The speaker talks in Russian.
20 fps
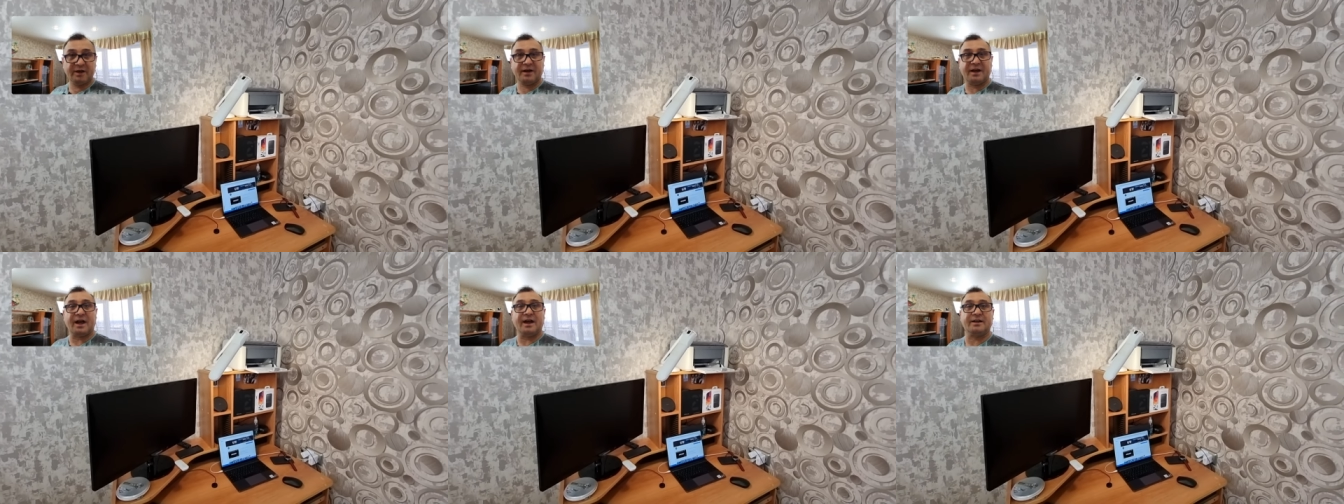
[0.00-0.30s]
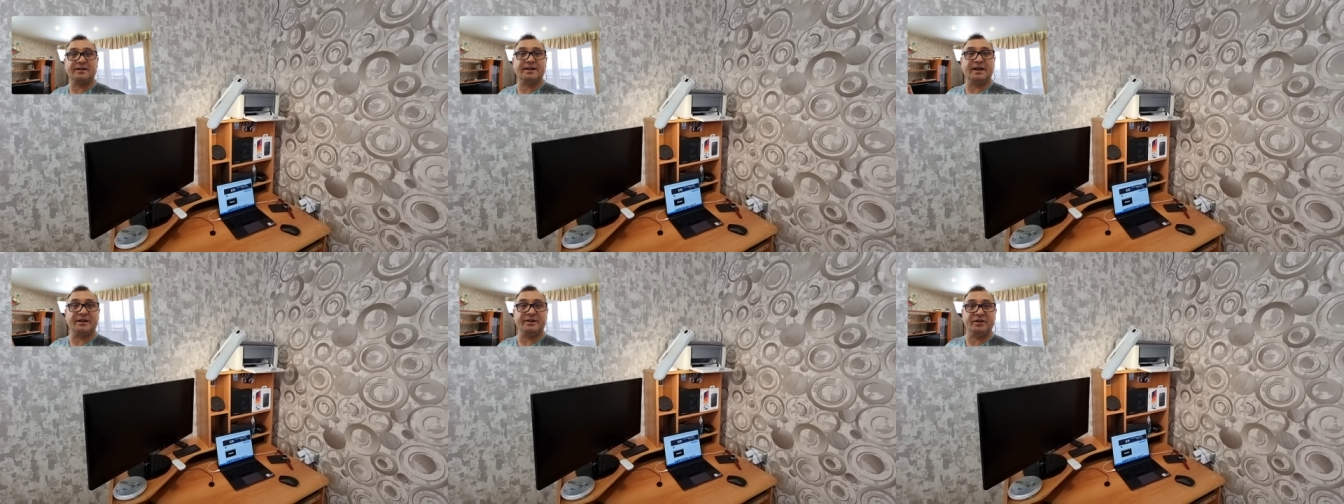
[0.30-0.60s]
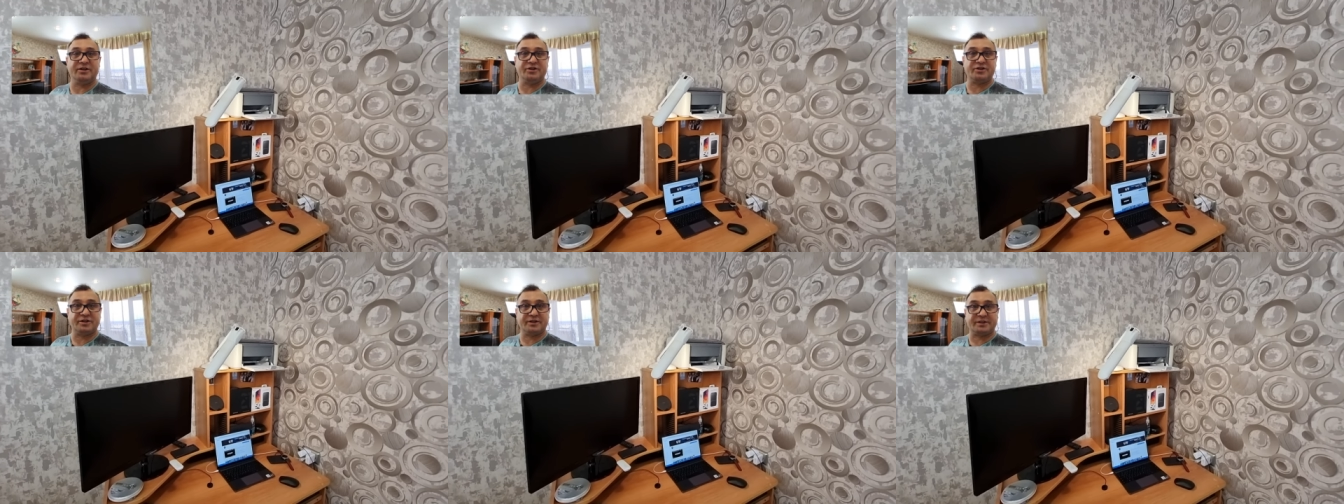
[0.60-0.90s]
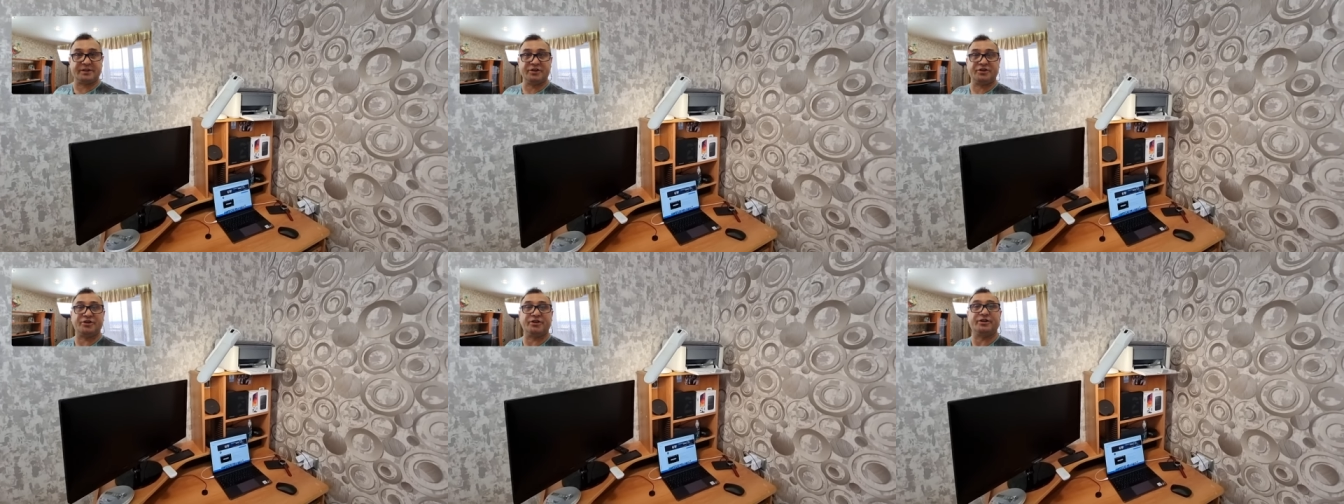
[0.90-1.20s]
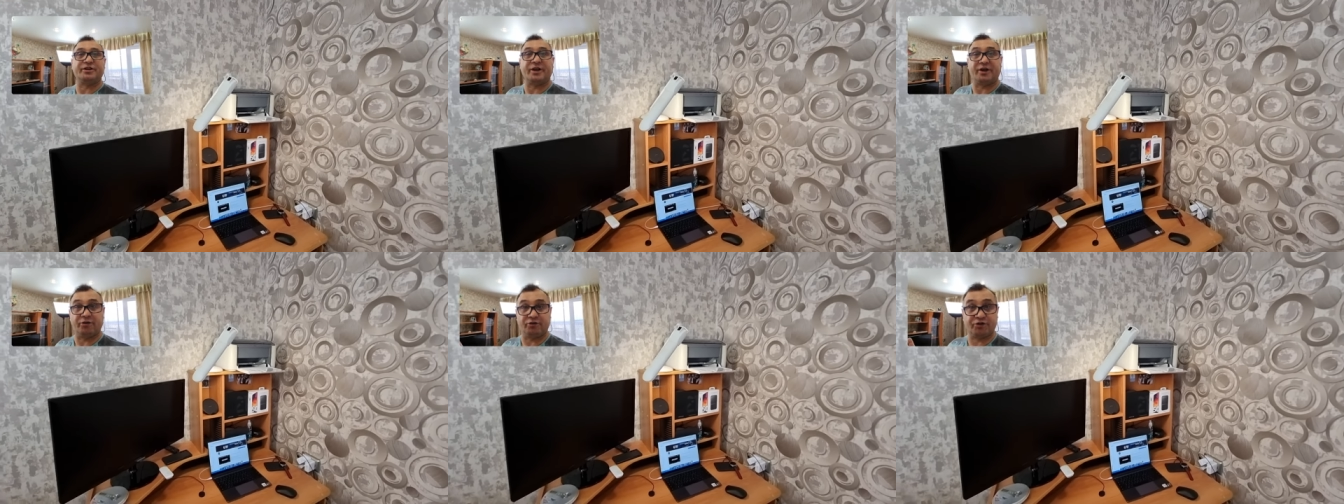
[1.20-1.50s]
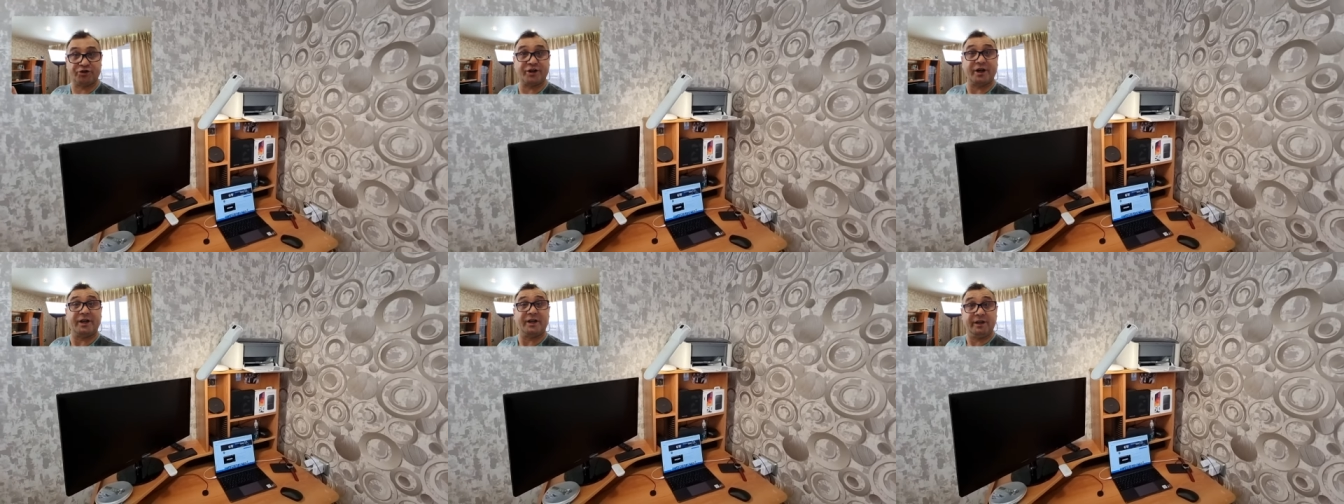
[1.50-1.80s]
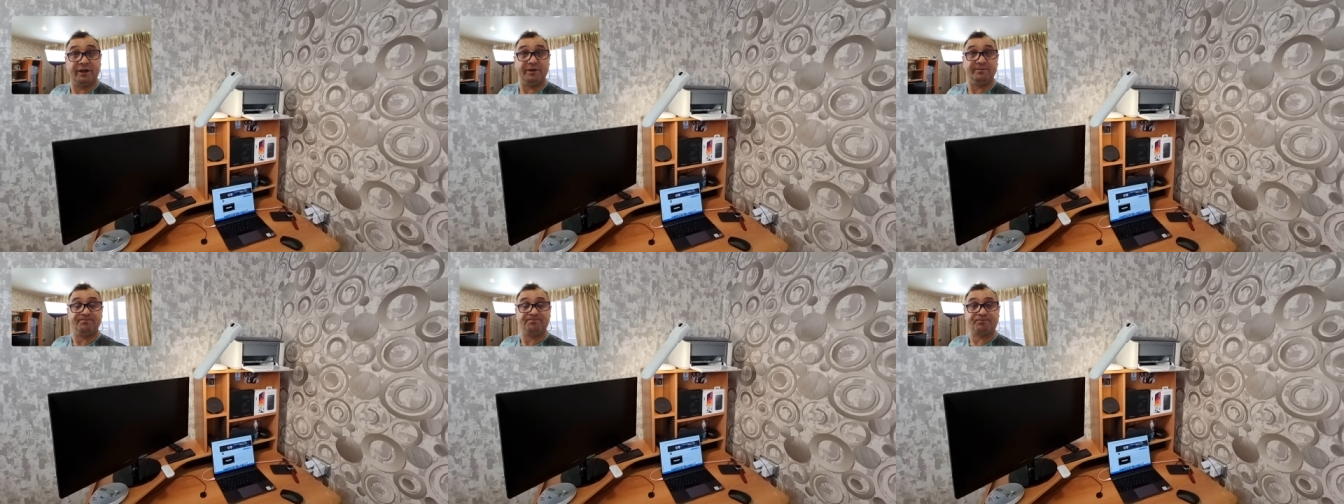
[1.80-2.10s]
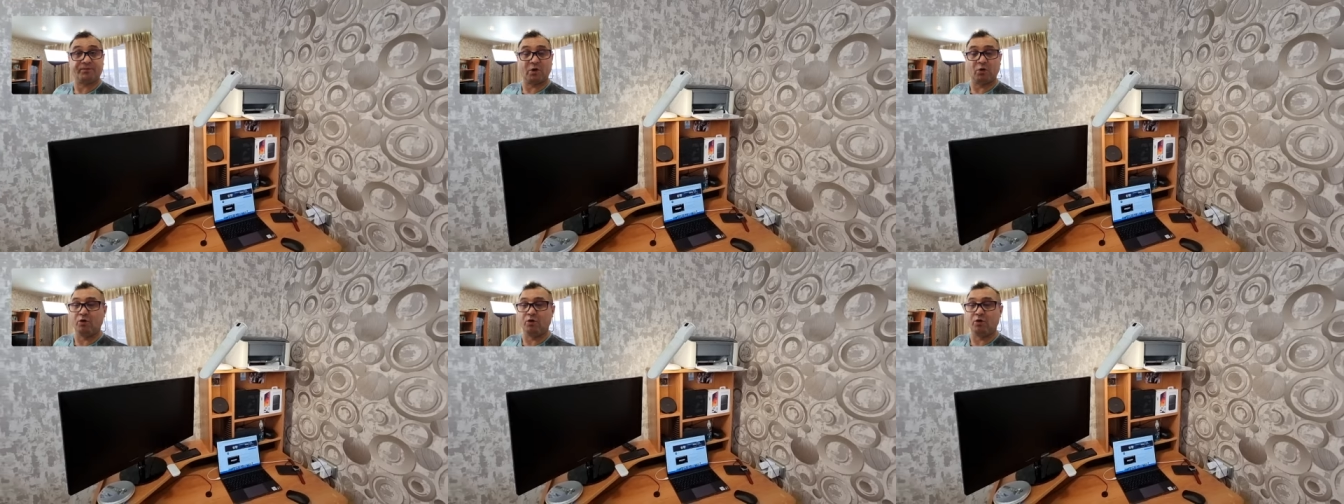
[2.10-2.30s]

как данные часы считают шаги.